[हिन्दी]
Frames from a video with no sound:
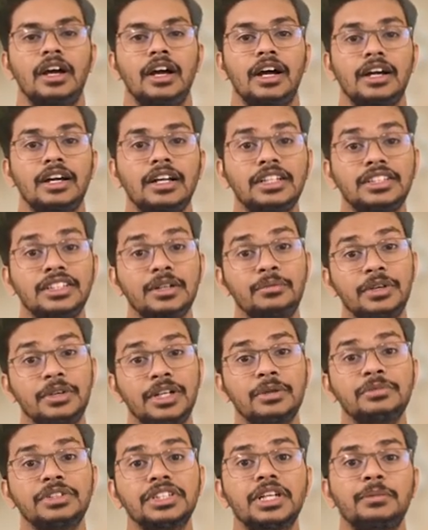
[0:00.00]
अगर
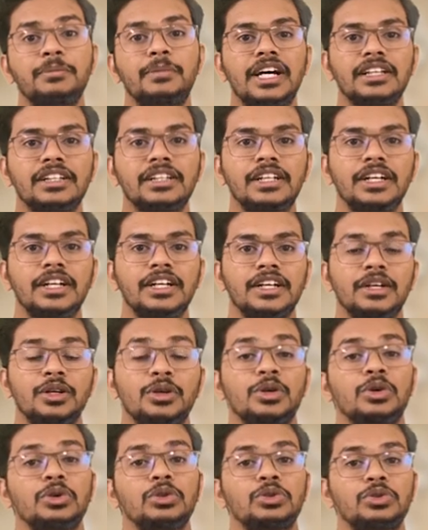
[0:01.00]
सिम्टम्स की बात करें
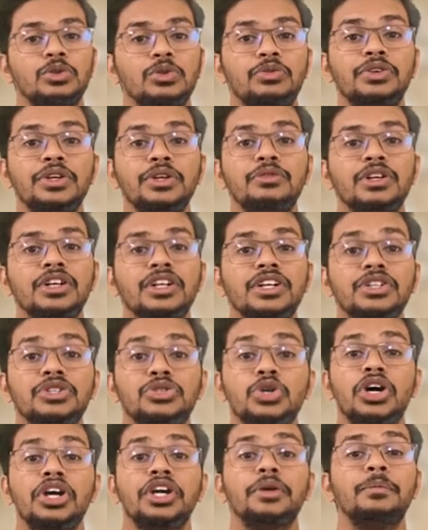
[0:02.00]
तो फीवर
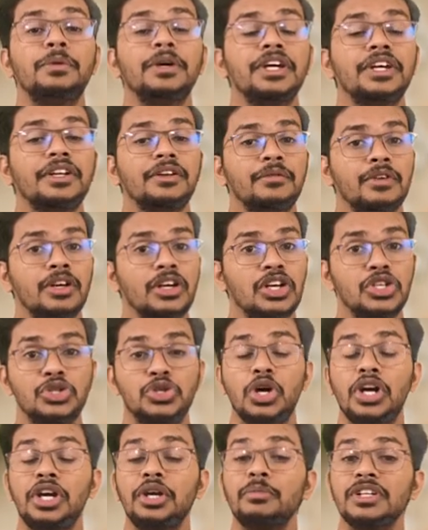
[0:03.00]
जॉइंट पेन
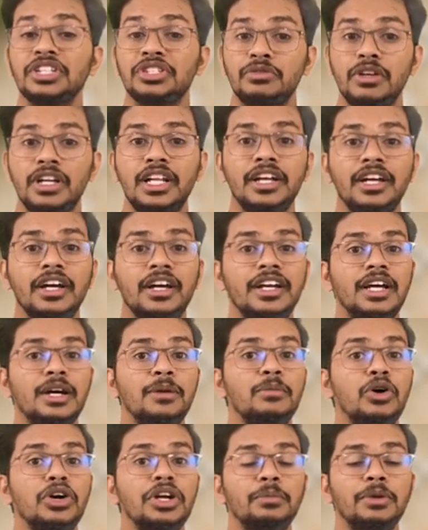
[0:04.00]
जॉइंट में स्वेलिंग आना
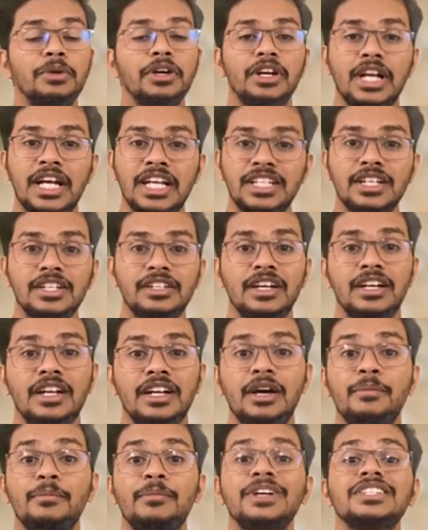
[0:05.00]
बॉडी पर रैशेस
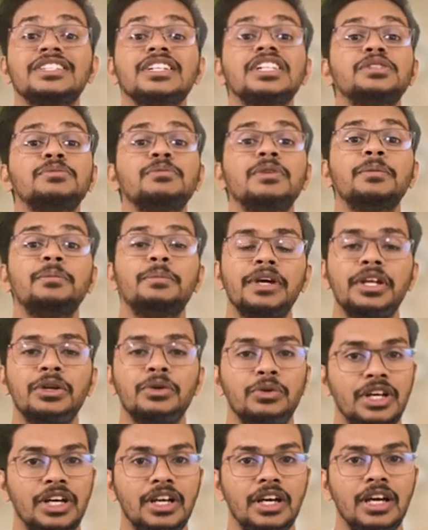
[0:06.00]
आना मसल्स में पेन
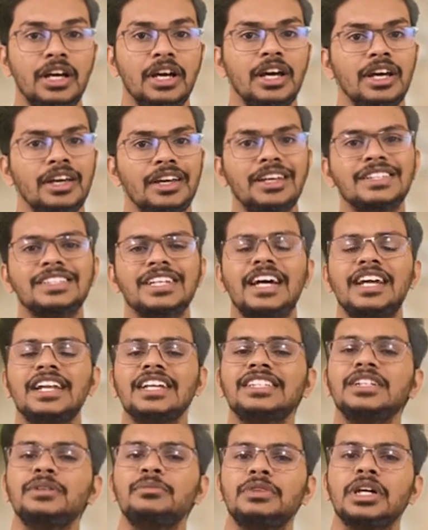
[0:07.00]
होना ये सारे
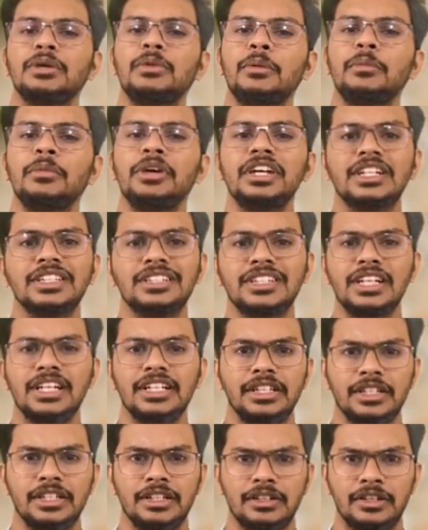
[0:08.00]
सिम्टम हमें नज़र
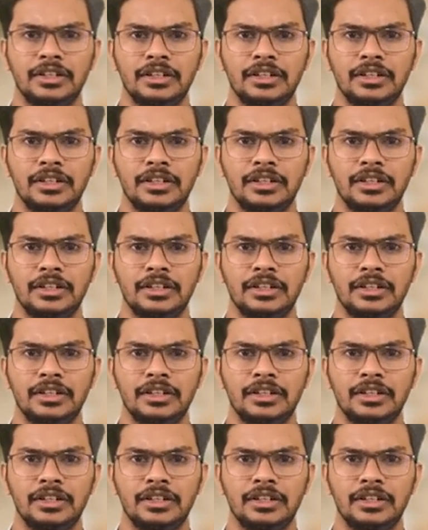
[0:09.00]
आते हैं